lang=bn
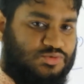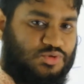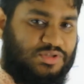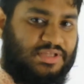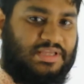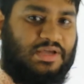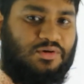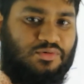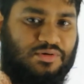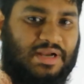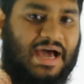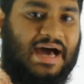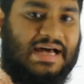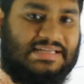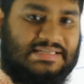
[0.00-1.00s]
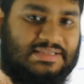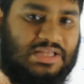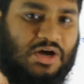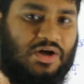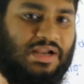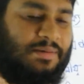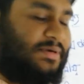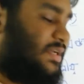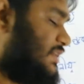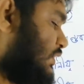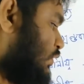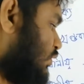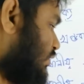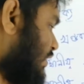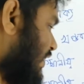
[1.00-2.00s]
যদি কেউ না আসে তাহলে আমাকে কি
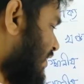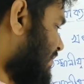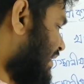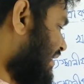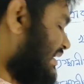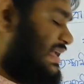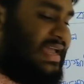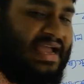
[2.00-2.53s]
করতে হবে